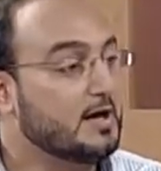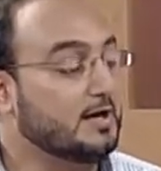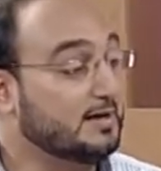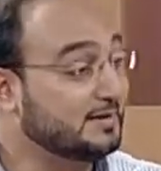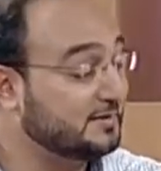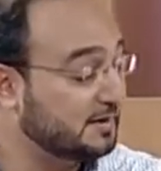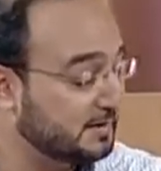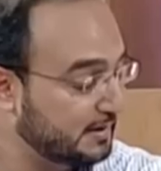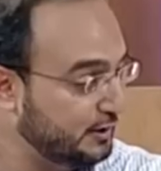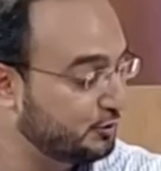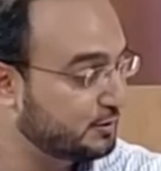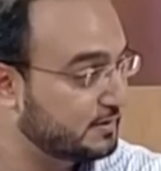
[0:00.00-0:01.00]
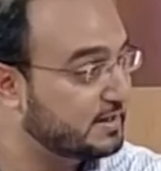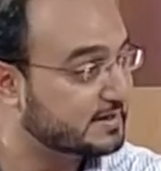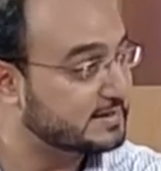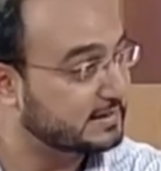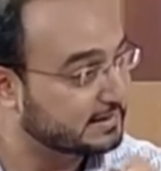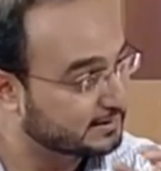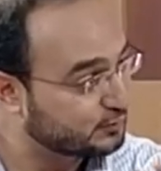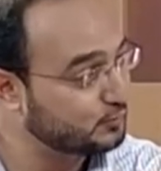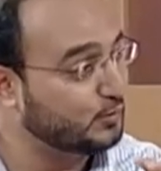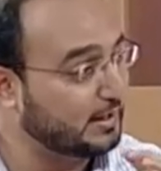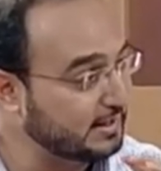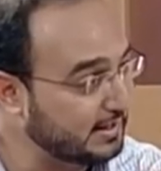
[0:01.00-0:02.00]
التقرير حلو كثير سلط
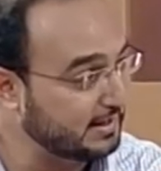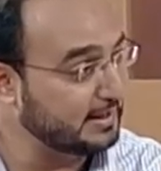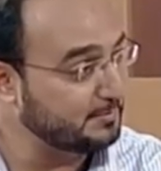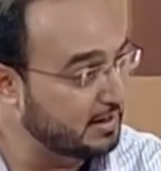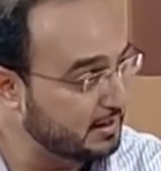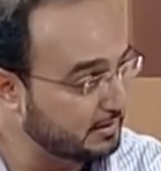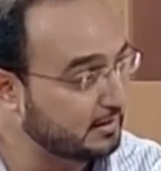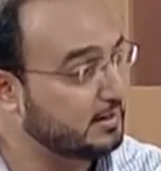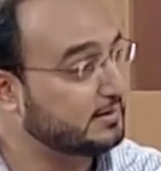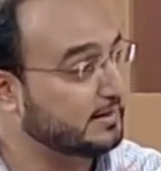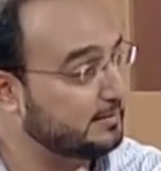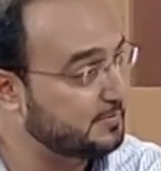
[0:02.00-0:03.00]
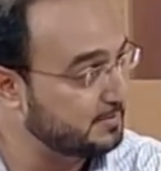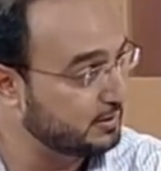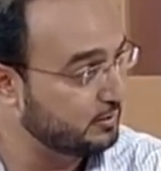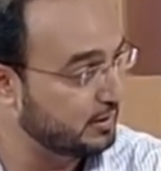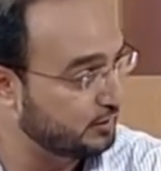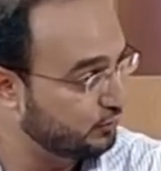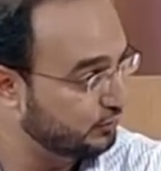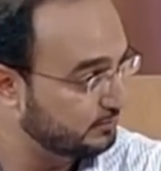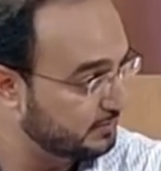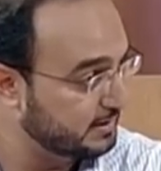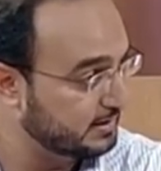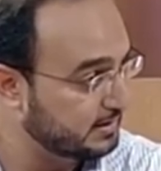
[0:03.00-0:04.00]
الضوء على على مهارات عم بيعملوها
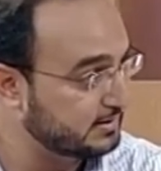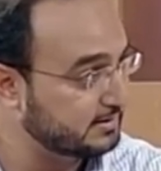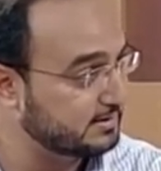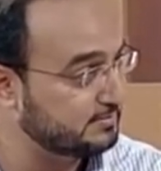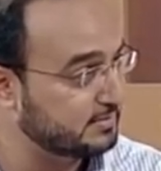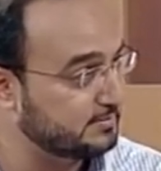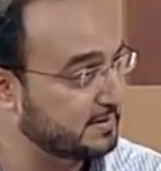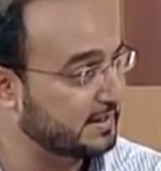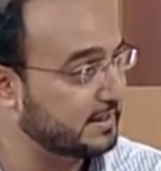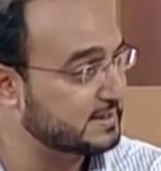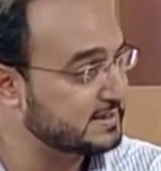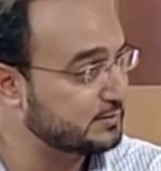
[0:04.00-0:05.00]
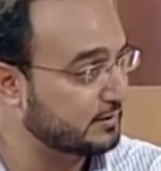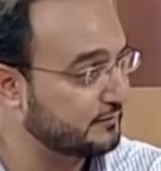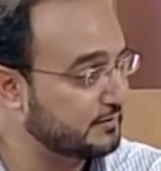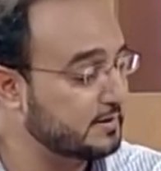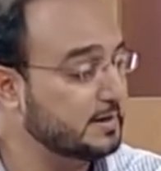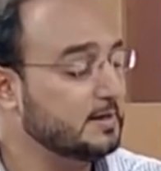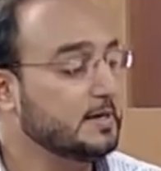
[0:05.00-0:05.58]
هون بالمكان اللي تصور فيه